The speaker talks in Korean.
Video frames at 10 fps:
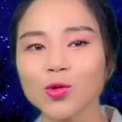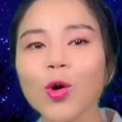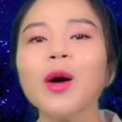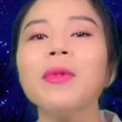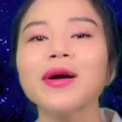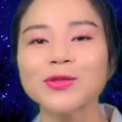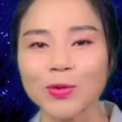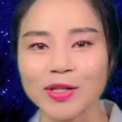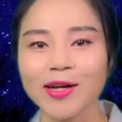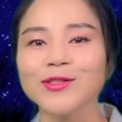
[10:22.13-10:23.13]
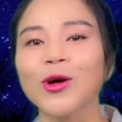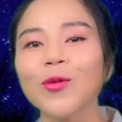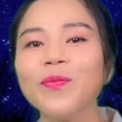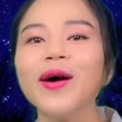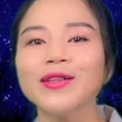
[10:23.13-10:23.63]
총 한 방을 쏘니까
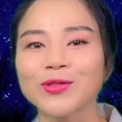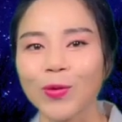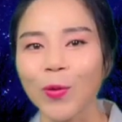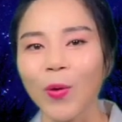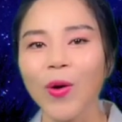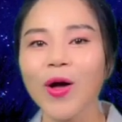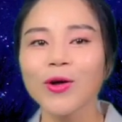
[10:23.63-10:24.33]
열 방을 쏘고